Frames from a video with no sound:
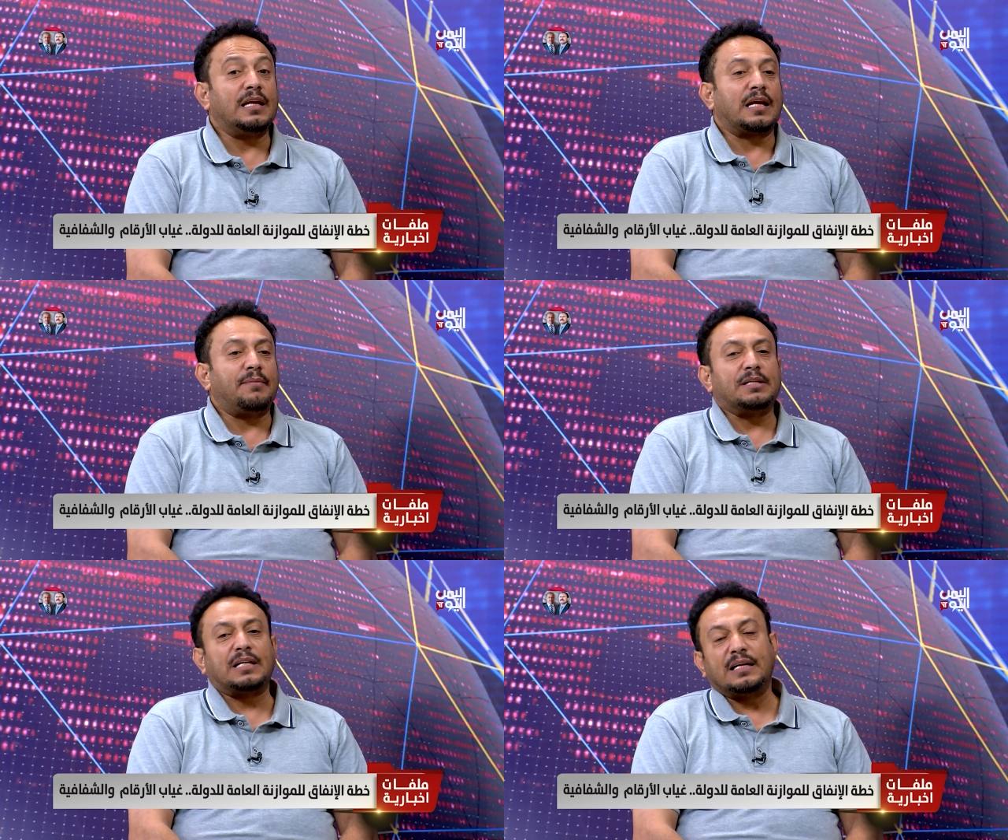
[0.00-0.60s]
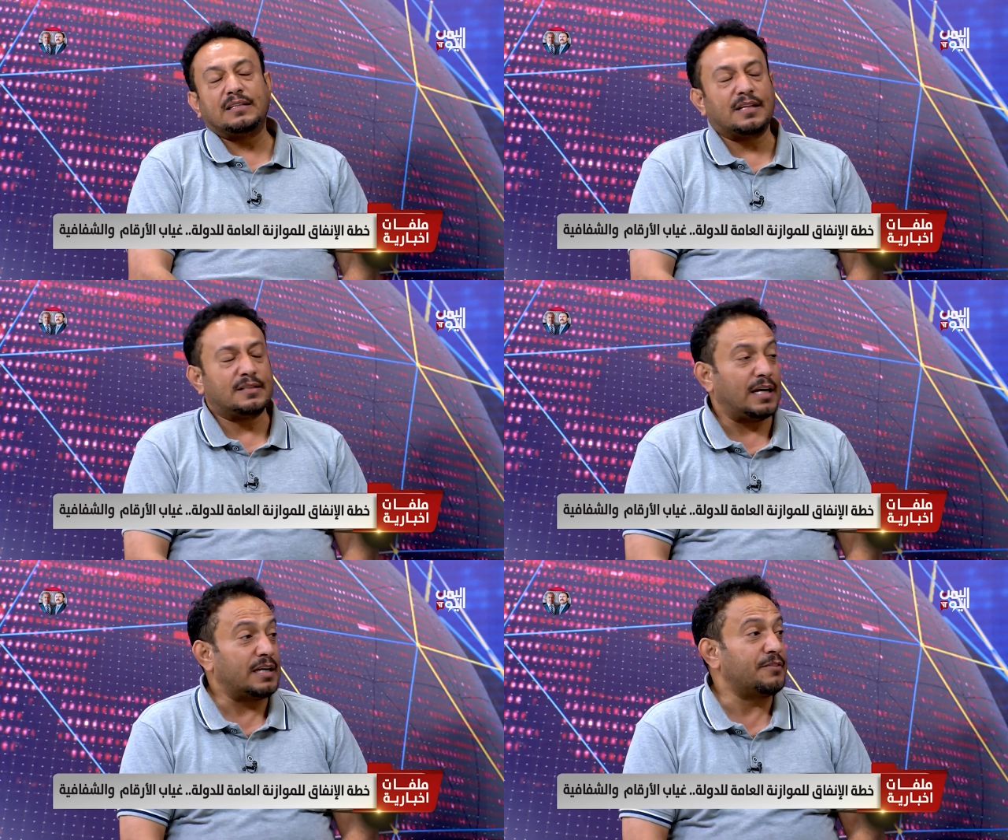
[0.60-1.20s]
كما تحدث
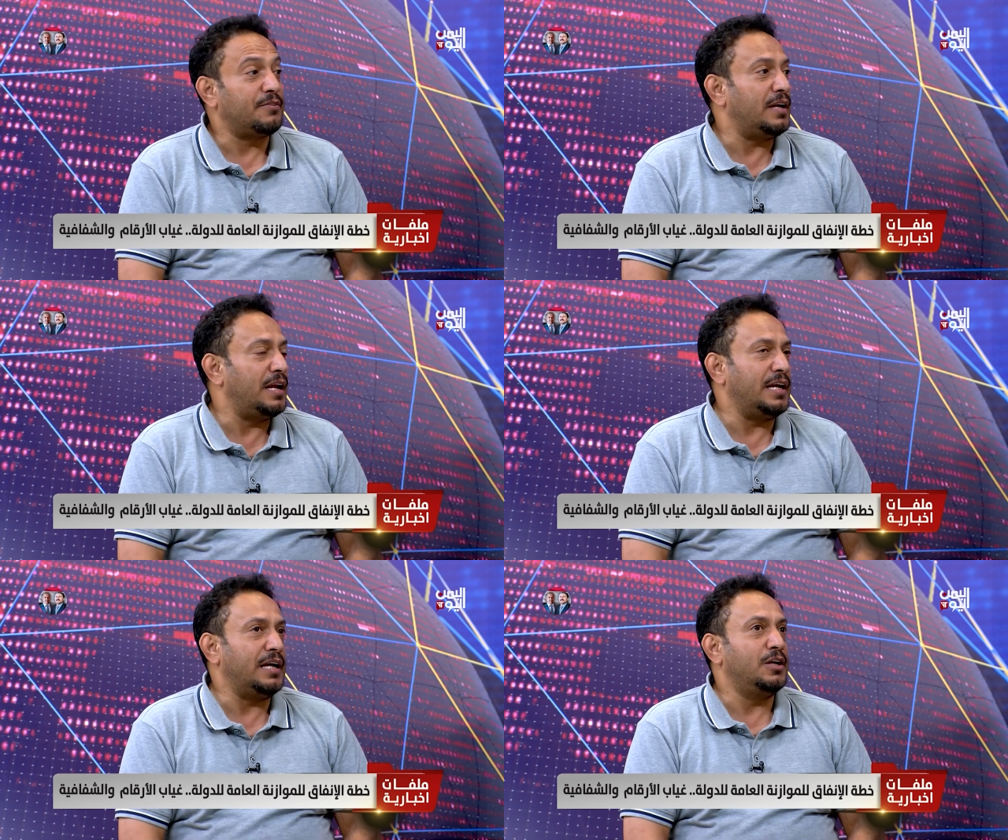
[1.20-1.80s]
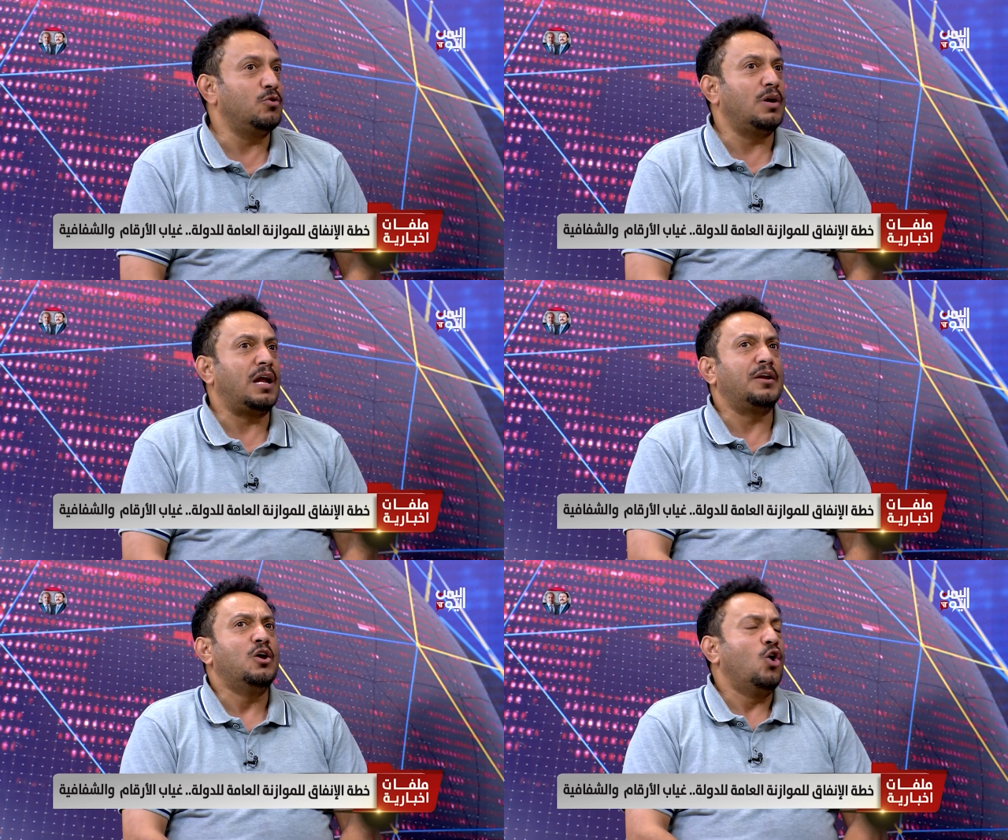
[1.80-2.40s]
التقرير فعلا يعني هو
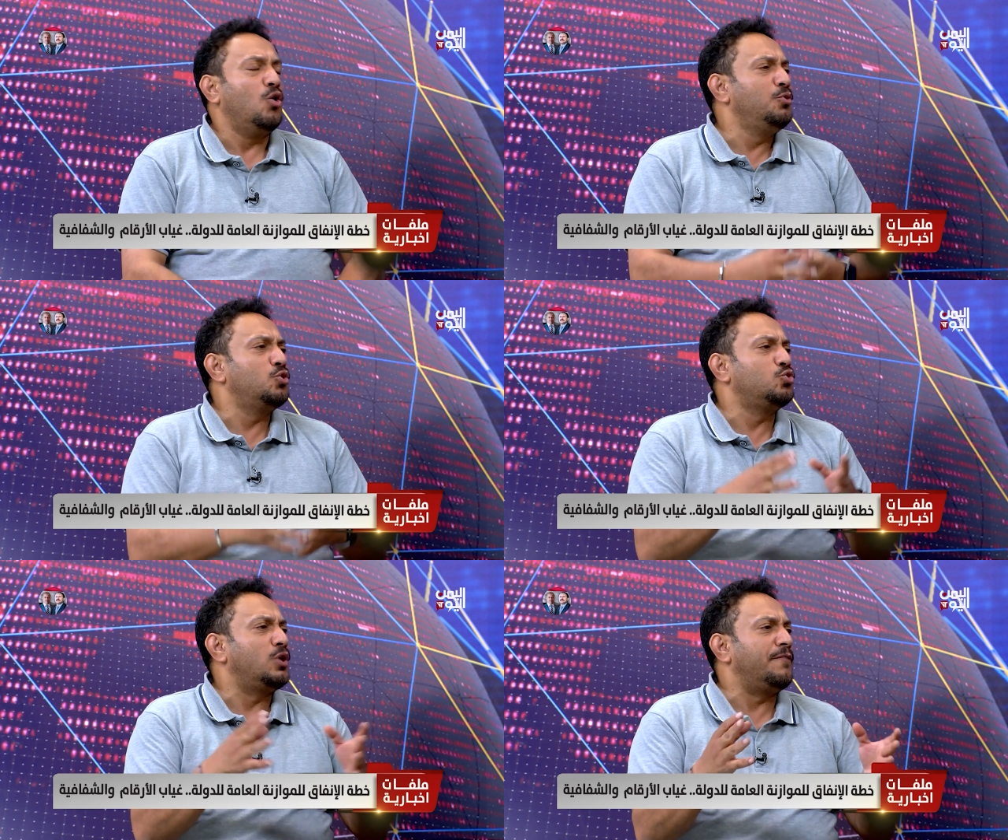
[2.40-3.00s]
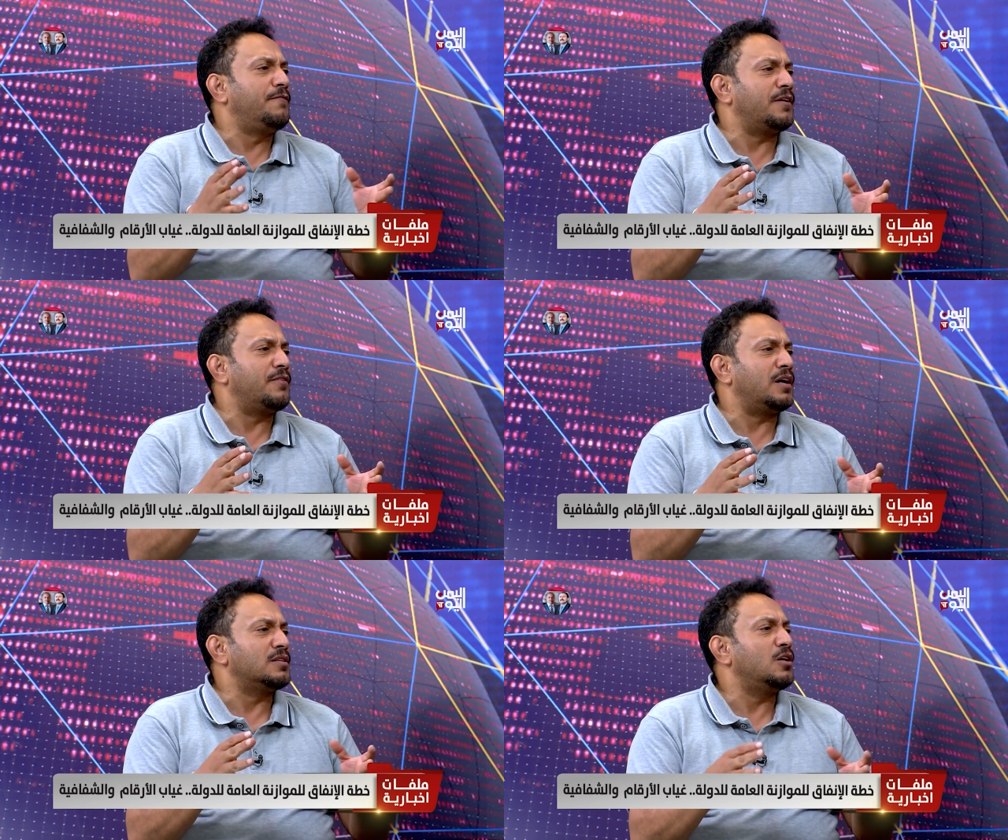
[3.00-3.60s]
الان هم يريدون الانفاق
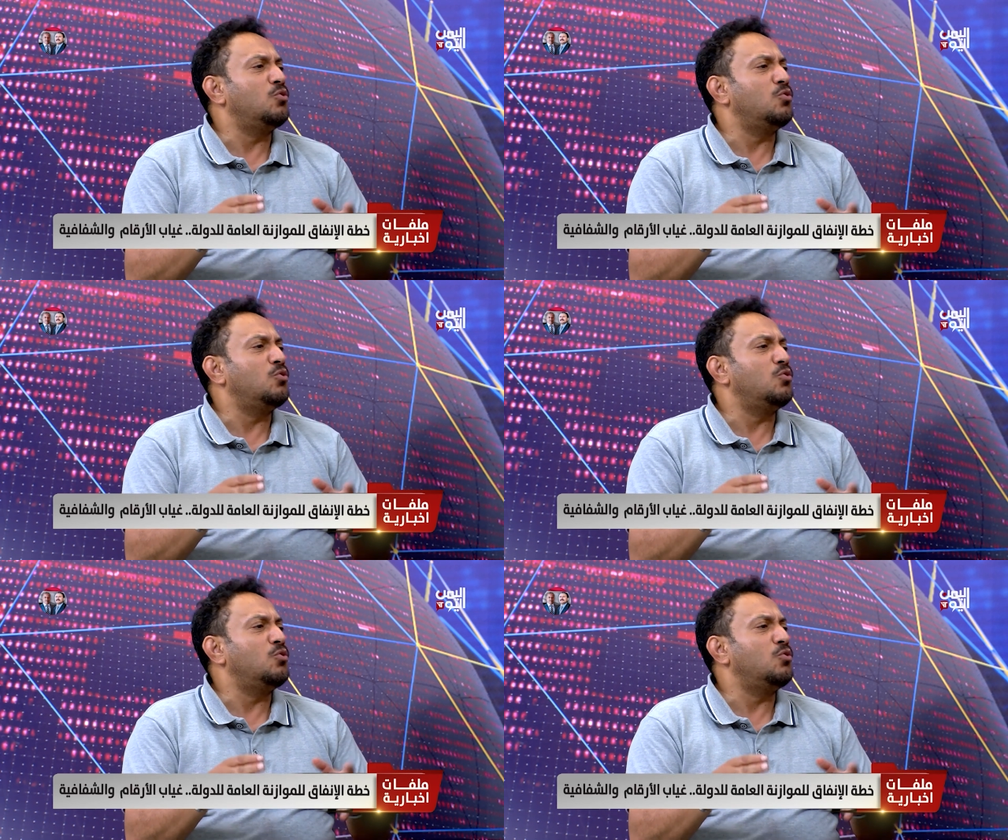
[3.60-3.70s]
فقط هو.